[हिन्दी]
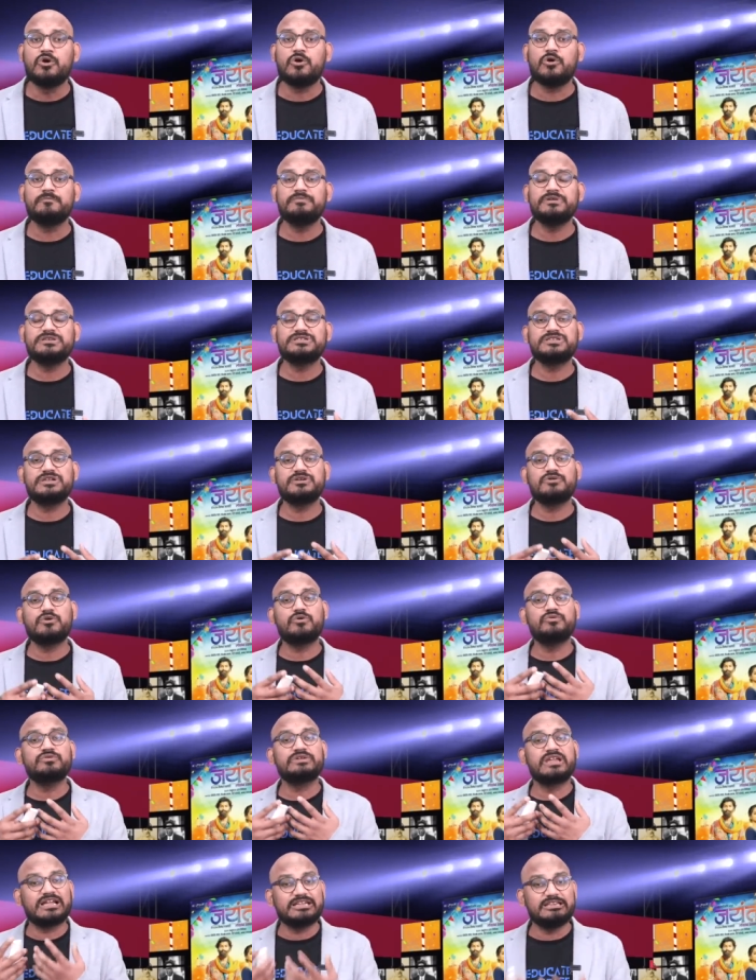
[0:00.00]
ओबीसी को
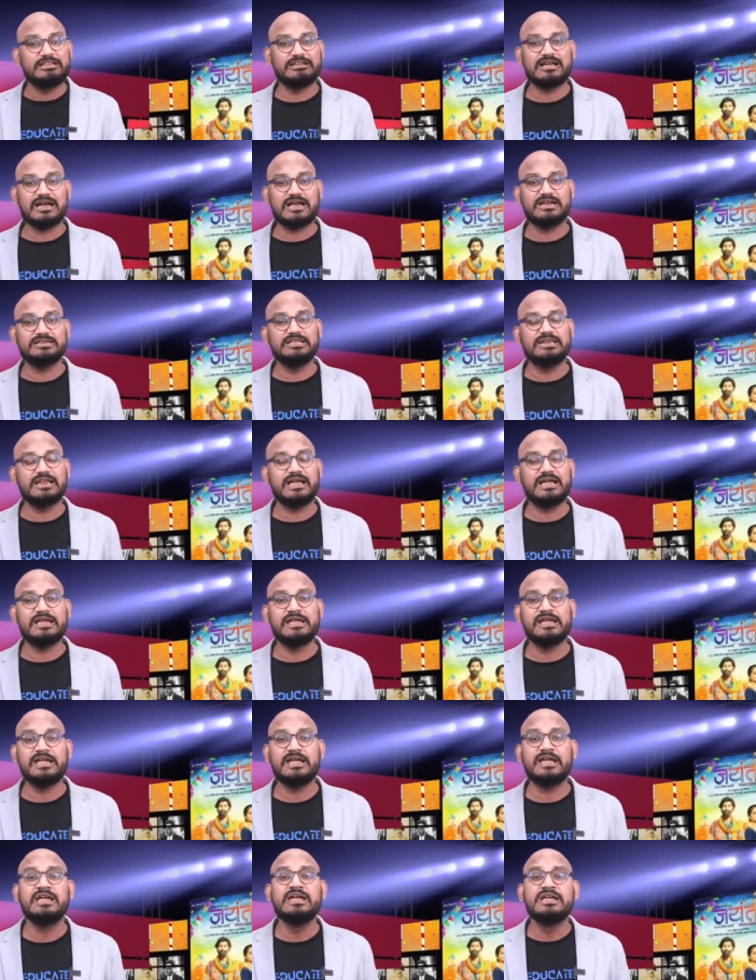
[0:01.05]
उनके अधिकार दिलाए
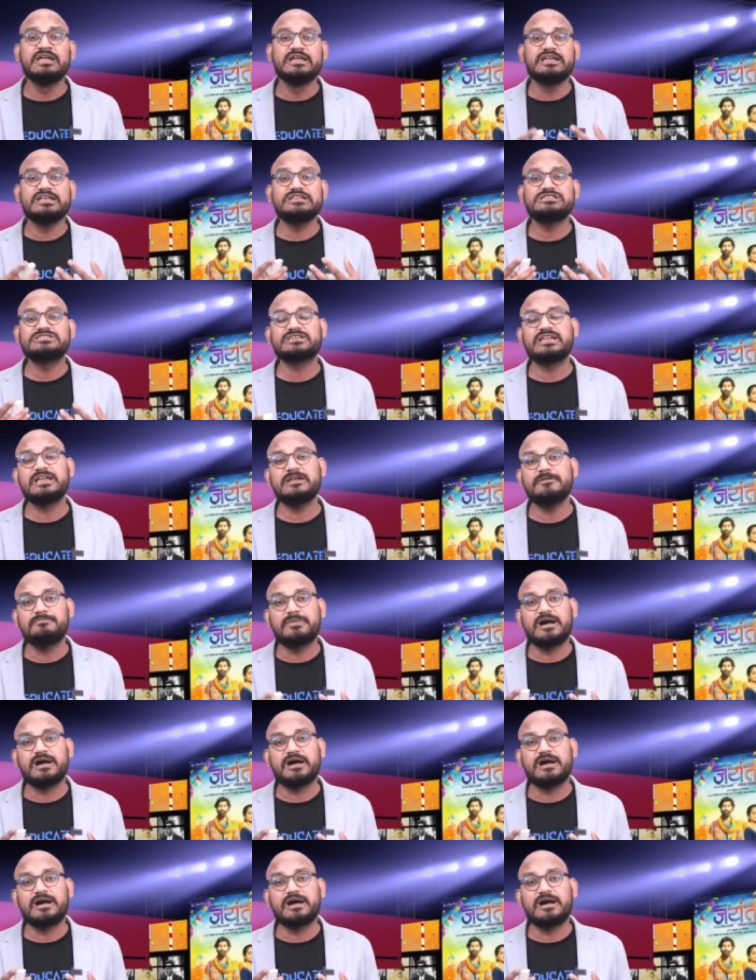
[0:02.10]
हैं इसके